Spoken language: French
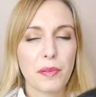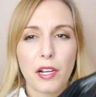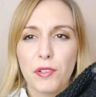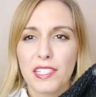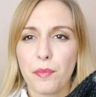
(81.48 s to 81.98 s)
ne sais
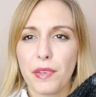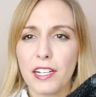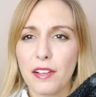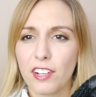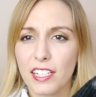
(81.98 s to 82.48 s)
pas comment ça
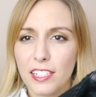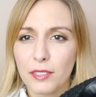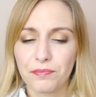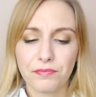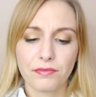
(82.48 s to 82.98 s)
s'appelle, à vrai
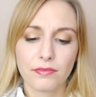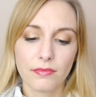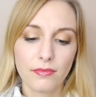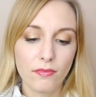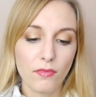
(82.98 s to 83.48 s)
dire.
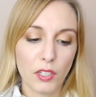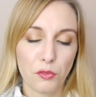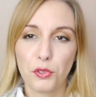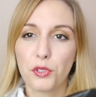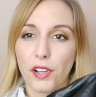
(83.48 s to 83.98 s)

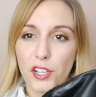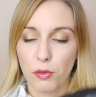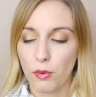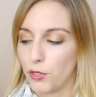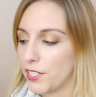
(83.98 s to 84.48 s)
Vous saurez
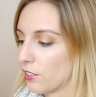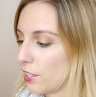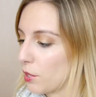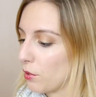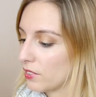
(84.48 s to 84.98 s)
sûrement me le dire dans
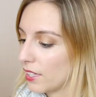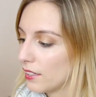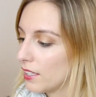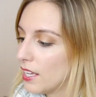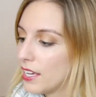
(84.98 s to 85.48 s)
les
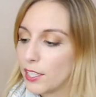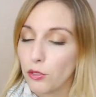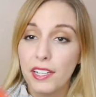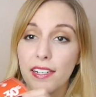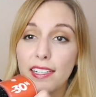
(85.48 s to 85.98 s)
commentaires.
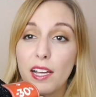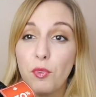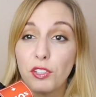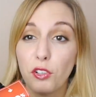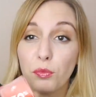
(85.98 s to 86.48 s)
donc il était à
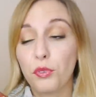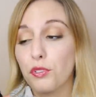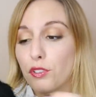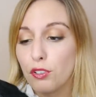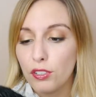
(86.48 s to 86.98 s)
moins
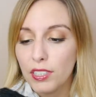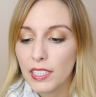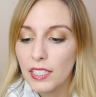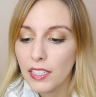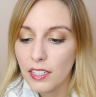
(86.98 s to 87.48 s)
30%.
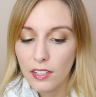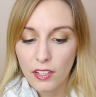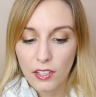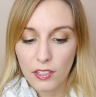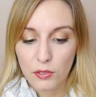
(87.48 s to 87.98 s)

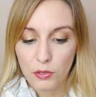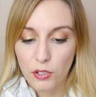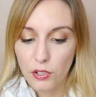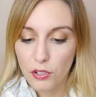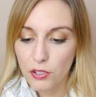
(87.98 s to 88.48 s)
Euh,
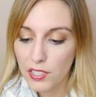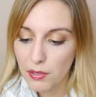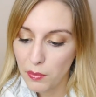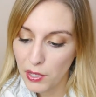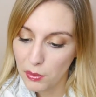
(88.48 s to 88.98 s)
donc euh, je ne
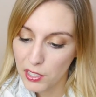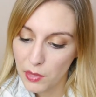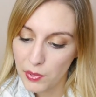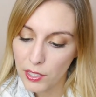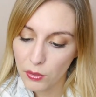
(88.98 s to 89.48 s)
sais même pas comment je
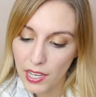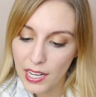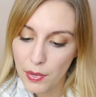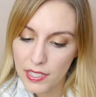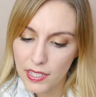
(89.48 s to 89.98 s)
l'ai payé. Donc
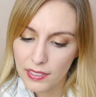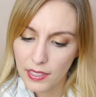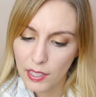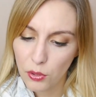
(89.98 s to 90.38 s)
à la base il était à